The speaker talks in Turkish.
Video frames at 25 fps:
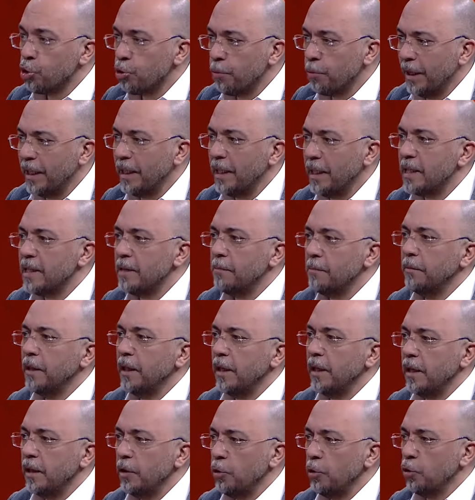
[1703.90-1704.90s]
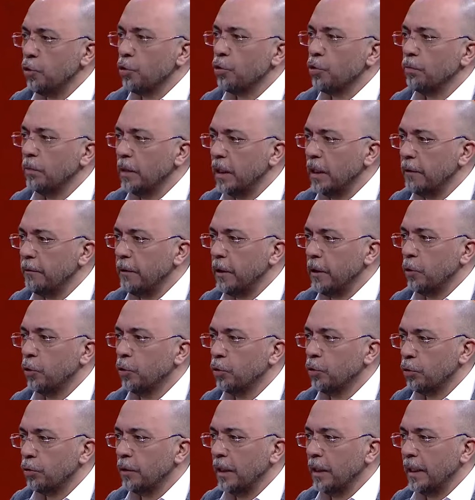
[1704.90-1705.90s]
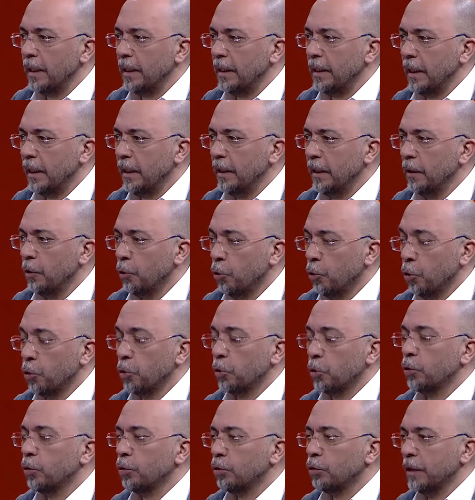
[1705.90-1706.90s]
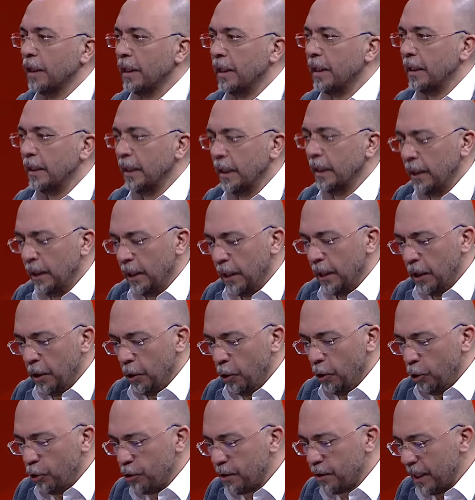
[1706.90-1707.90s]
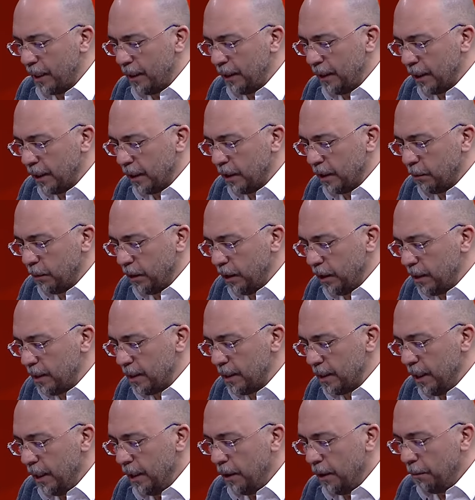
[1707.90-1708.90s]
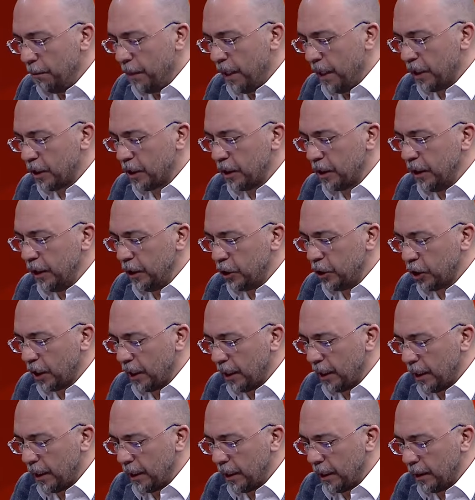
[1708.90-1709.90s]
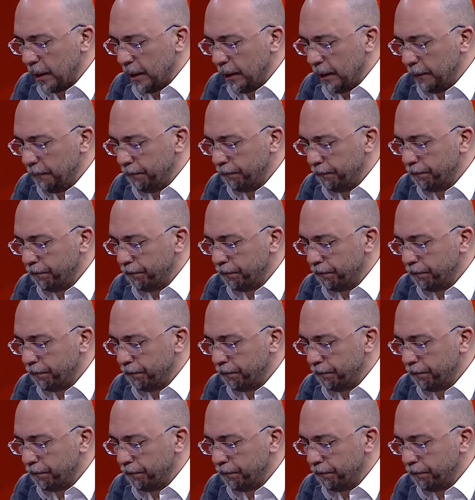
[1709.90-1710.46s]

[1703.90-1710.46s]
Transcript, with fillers: uzman isimlerin yorumları ve konuklarıyla konukluklarıyla özel yayınımız başlayacak.